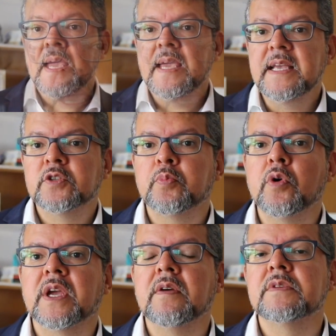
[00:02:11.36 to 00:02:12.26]
Isso
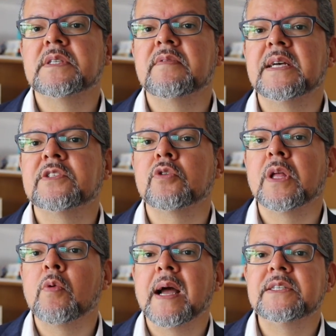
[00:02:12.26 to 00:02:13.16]
porque você vai
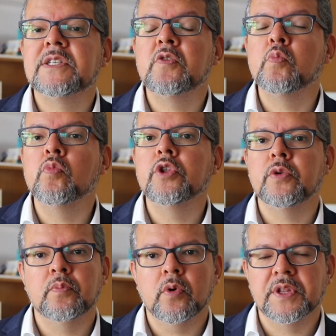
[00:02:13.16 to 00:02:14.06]
acionar um gatilho
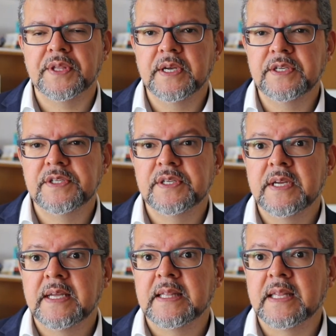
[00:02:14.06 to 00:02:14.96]
muito importante
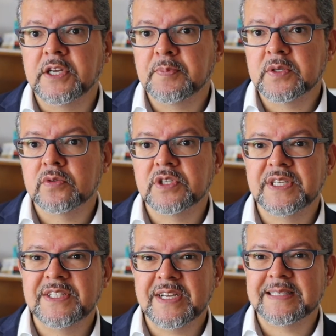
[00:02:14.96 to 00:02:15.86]
nas pessoas
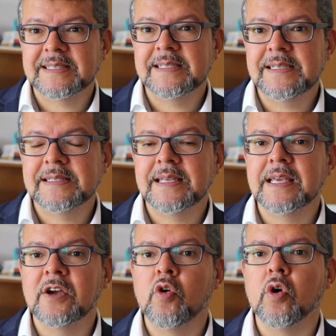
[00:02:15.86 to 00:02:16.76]
que te assistem,
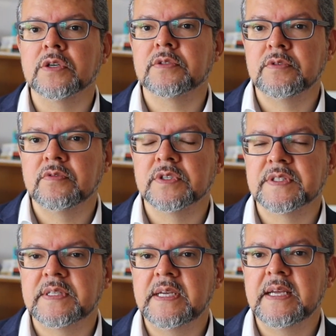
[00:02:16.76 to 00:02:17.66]
que gostam de
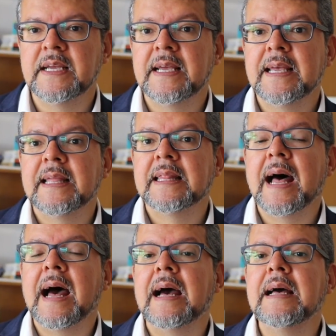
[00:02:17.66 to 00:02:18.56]
você,
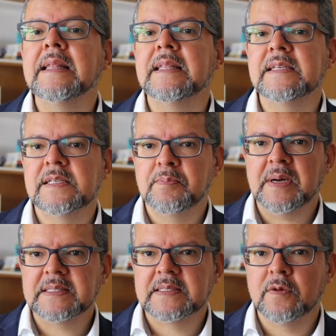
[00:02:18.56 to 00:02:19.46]
da
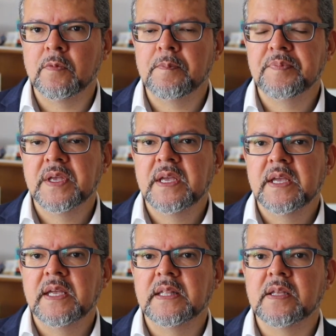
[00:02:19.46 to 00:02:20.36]
antecipação.
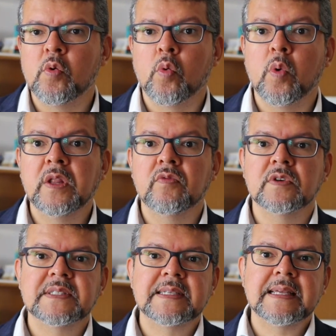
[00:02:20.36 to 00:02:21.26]
Então, quando
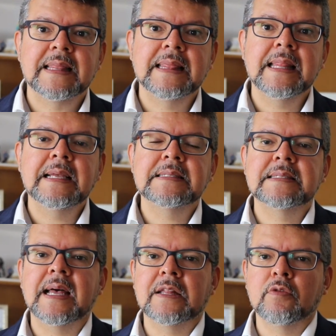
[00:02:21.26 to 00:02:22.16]
você
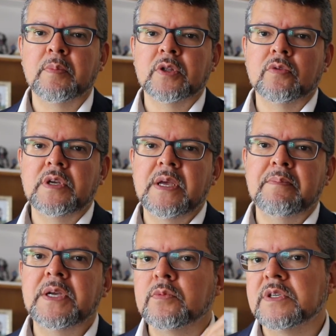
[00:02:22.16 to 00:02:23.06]
lançar a tua mentoria,
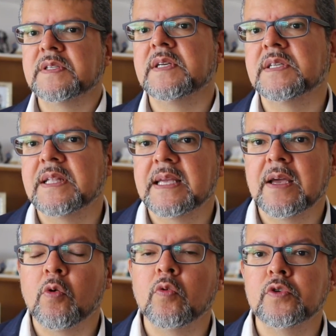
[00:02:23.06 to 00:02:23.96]
mesmo que seja
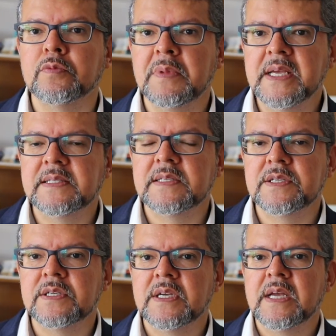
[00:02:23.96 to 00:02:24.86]
daqui a alguns meses,